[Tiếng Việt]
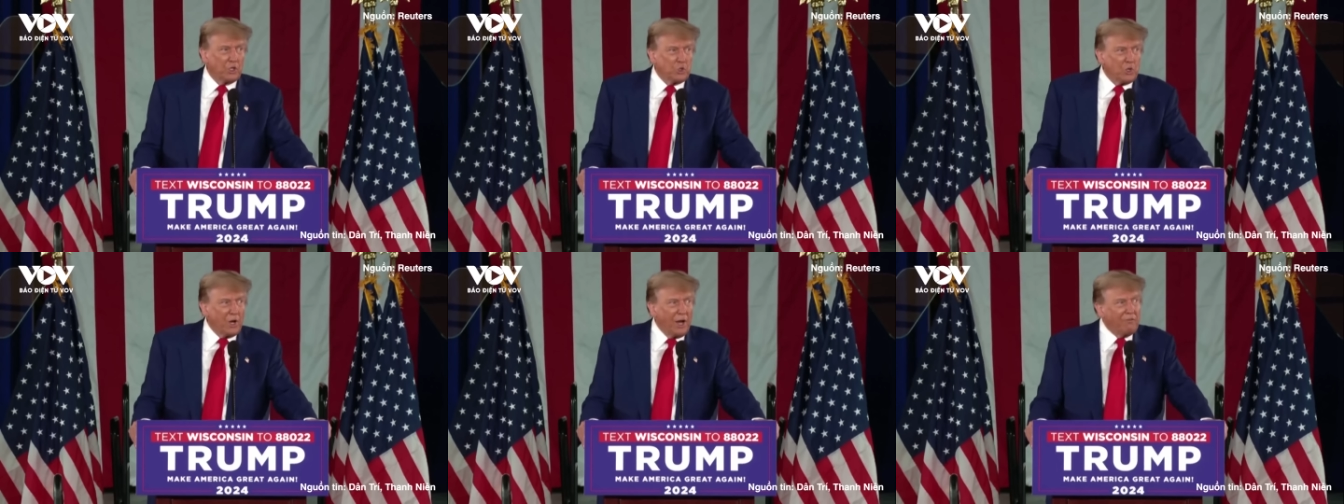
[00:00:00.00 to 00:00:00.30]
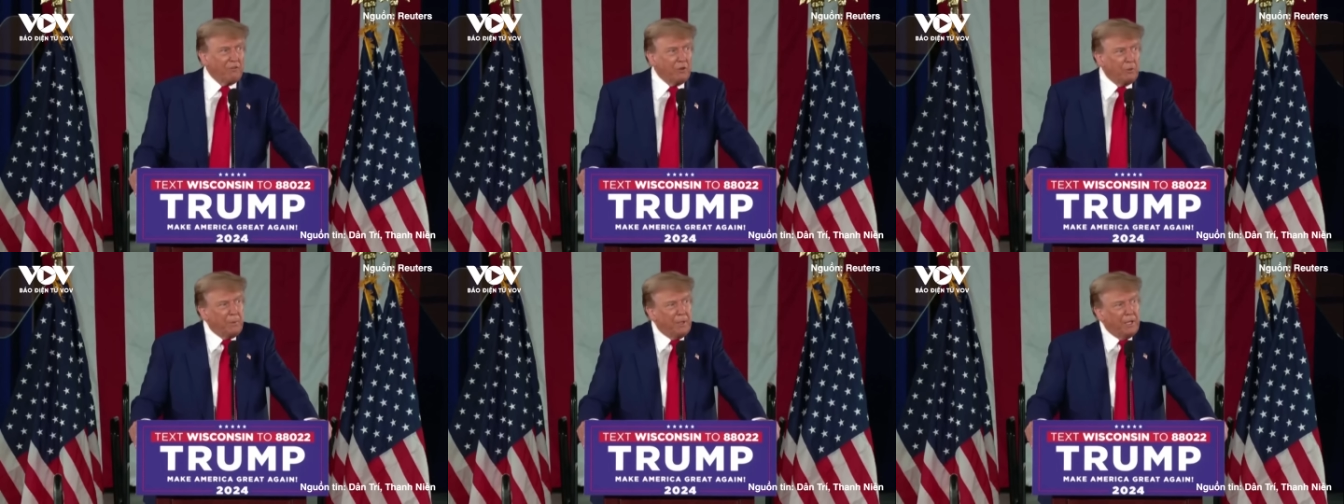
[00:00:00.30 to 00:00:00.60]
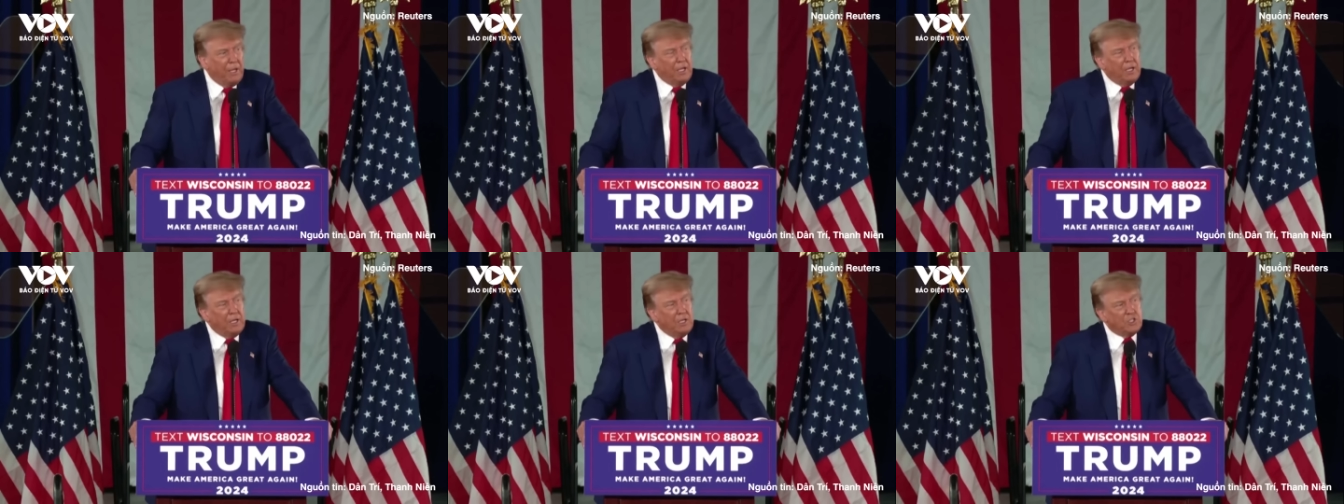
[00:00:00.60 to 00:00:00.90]
Rất nhiều
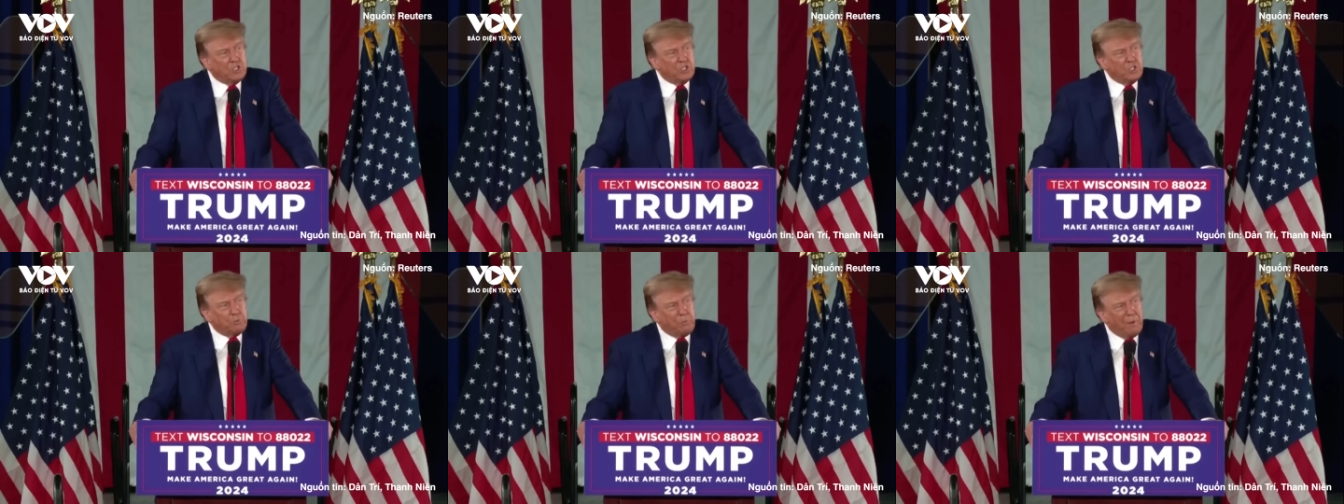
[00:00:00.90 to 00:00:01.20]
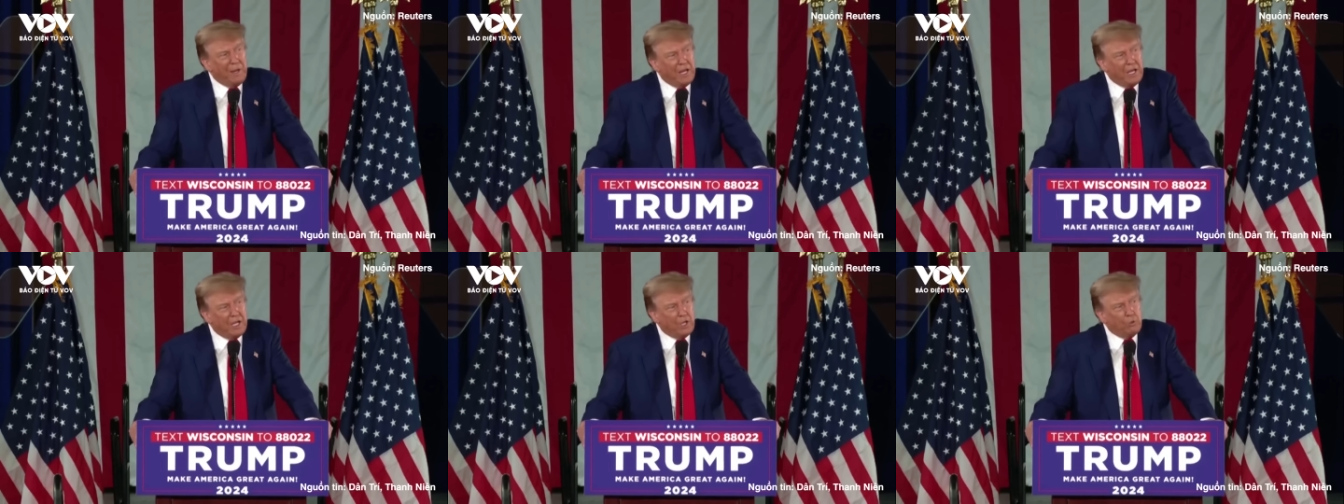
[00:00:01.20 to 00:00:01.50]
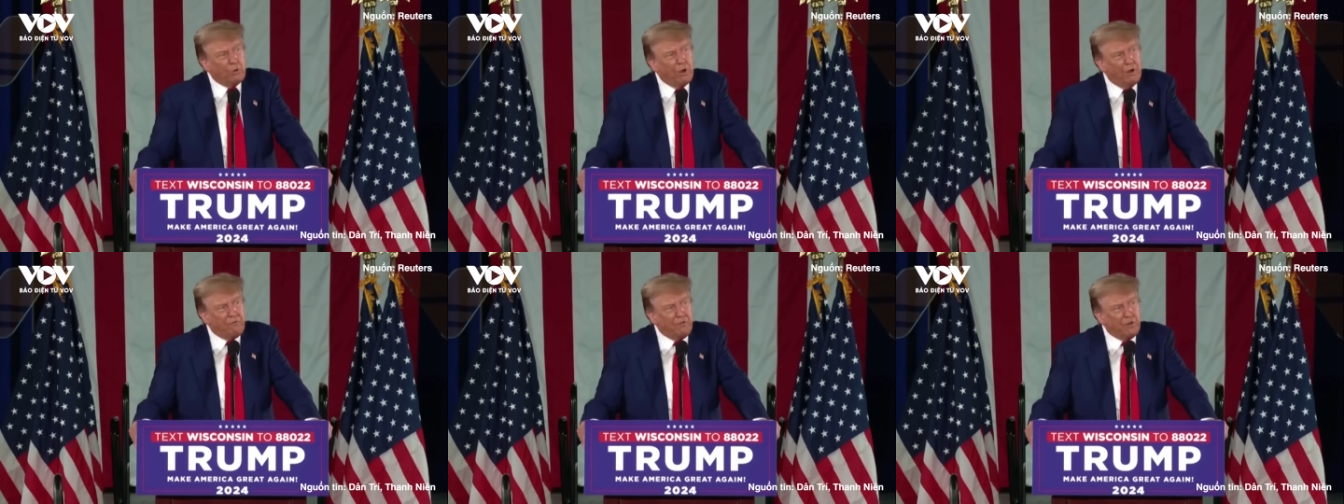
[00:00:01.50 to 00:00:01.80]
người biết về điều
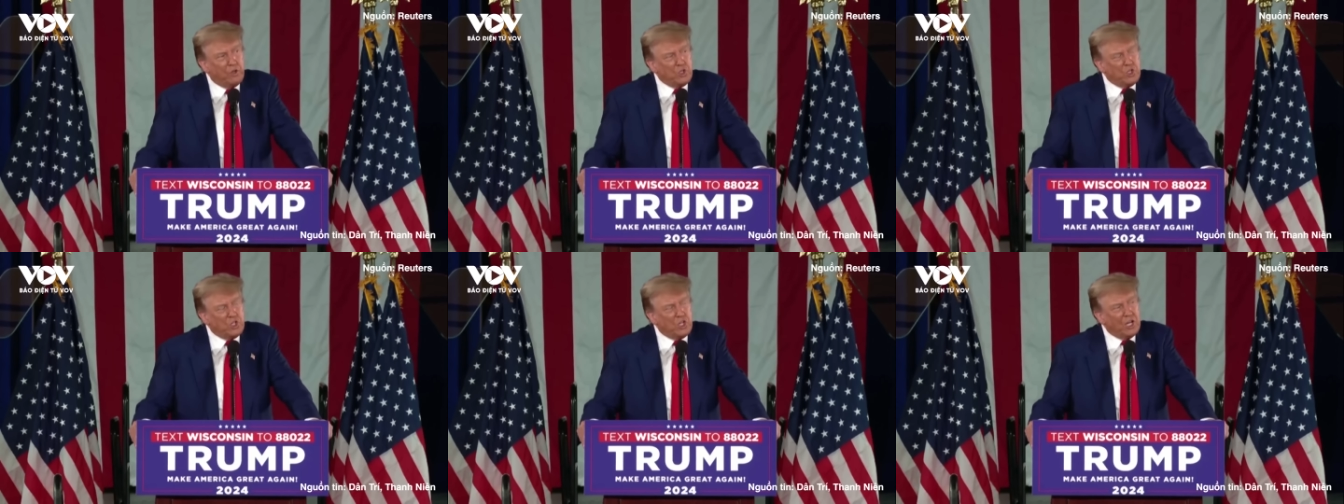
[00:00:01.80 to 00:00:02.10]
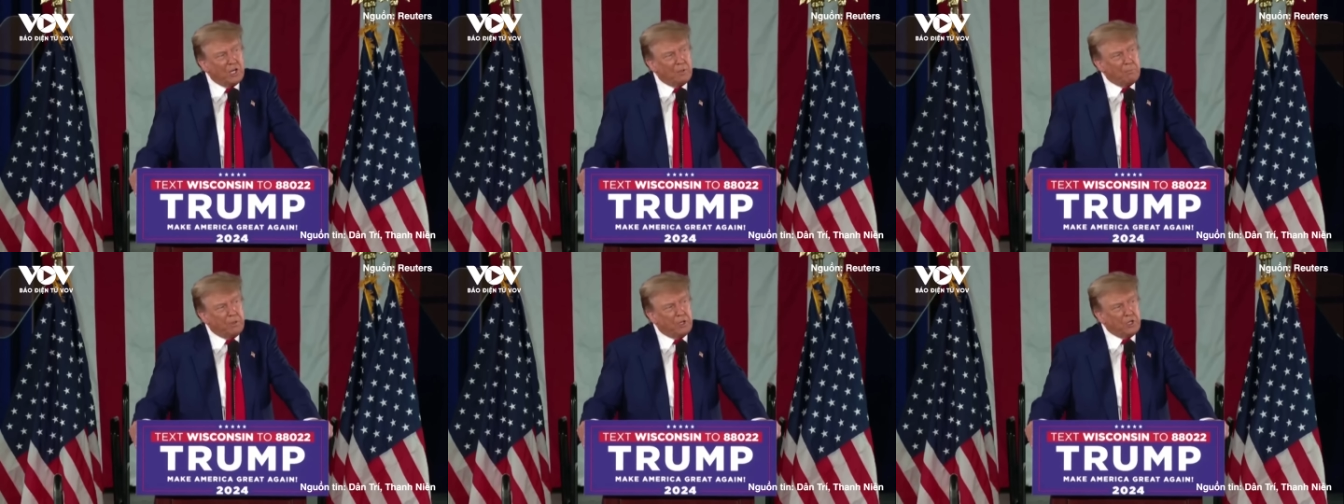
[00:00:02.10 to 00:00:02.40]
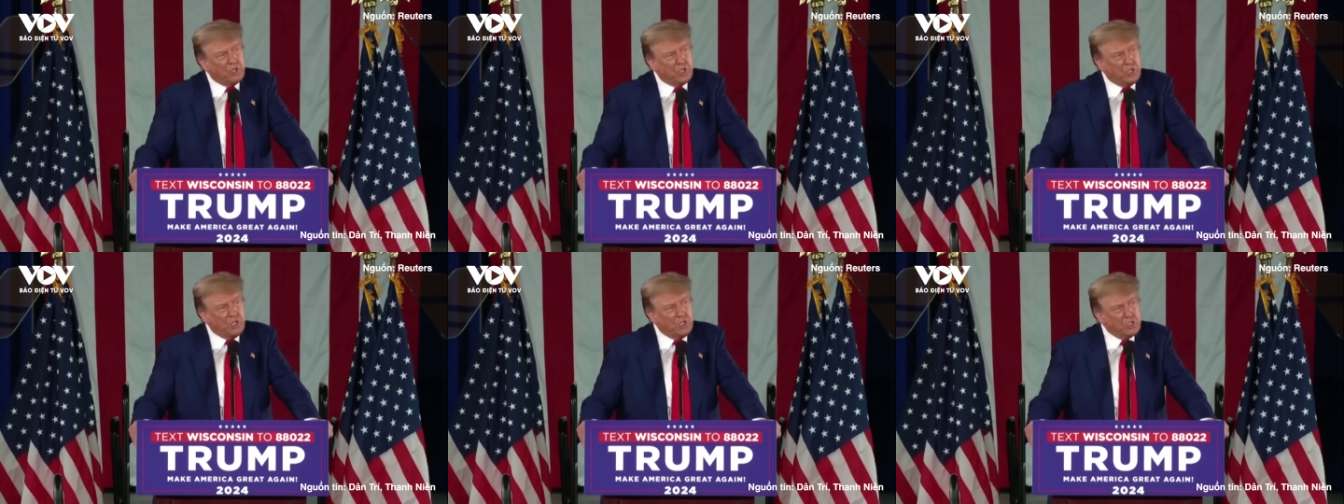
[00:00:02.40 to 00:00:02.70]
đó, chỉ có
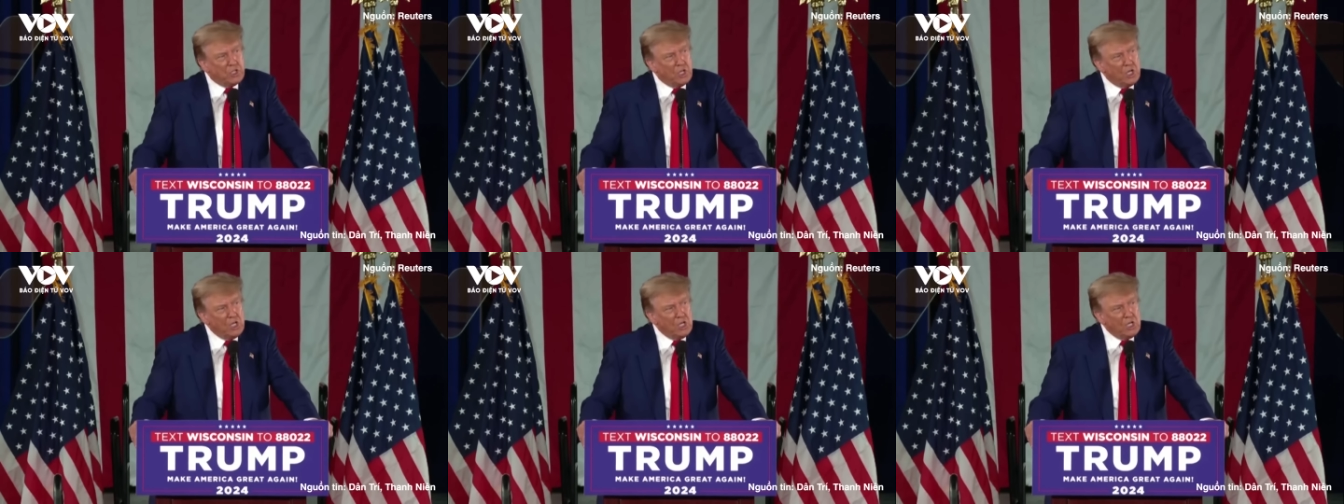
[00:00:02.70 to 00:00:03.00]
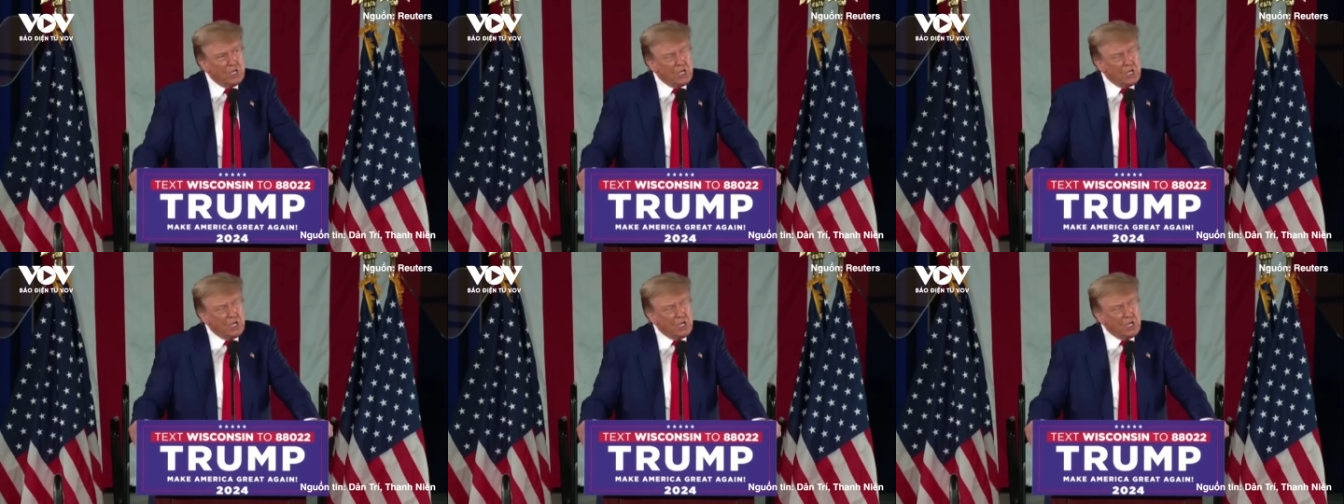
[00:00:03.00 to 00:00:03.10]
Israel là không.